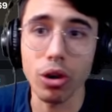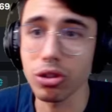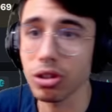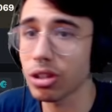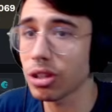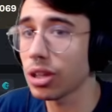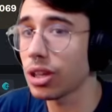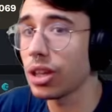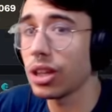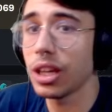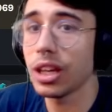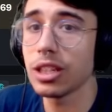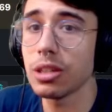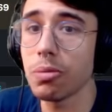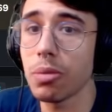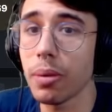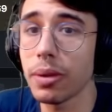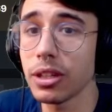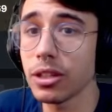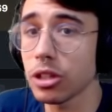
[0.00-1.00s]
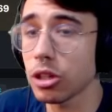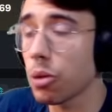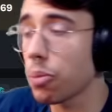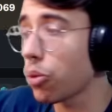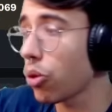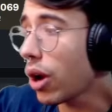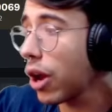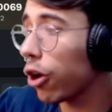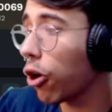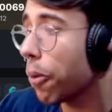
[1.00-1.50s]
O sea, hay gente que simplemente se compra
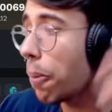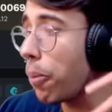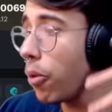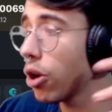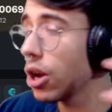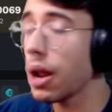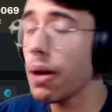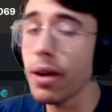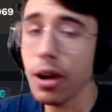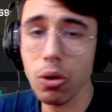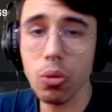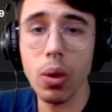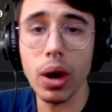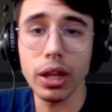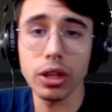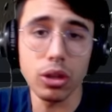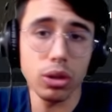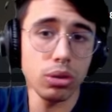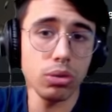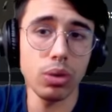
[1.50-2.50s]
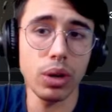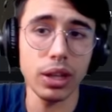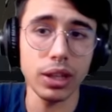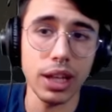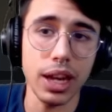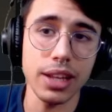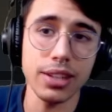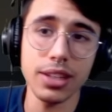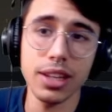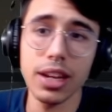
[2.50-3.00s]
una compo y la va jugando durante
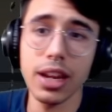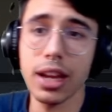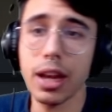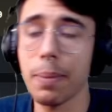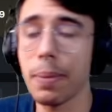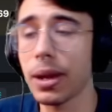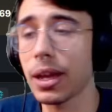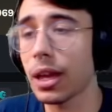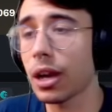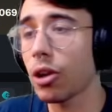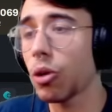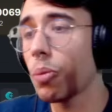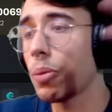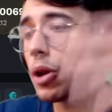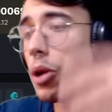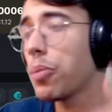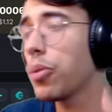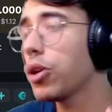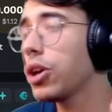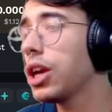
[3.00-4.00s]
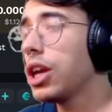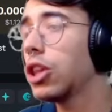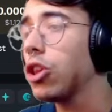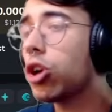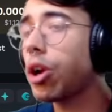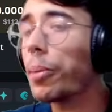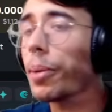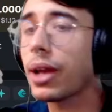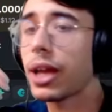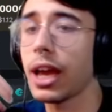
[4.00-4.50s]
las eras, capaz que recupera un poquito,
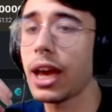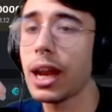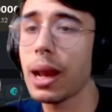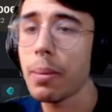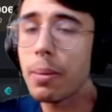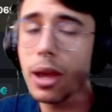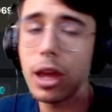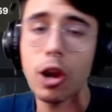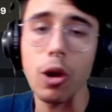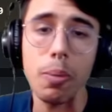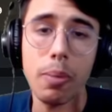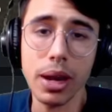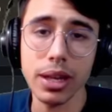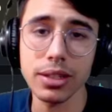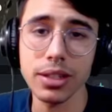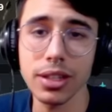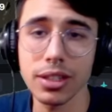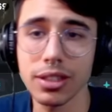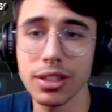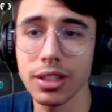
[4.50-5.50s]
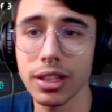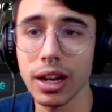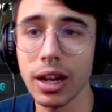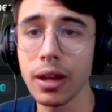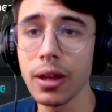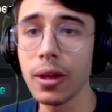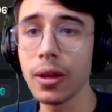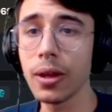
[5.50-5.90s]
capaz que gana menos, más, etc.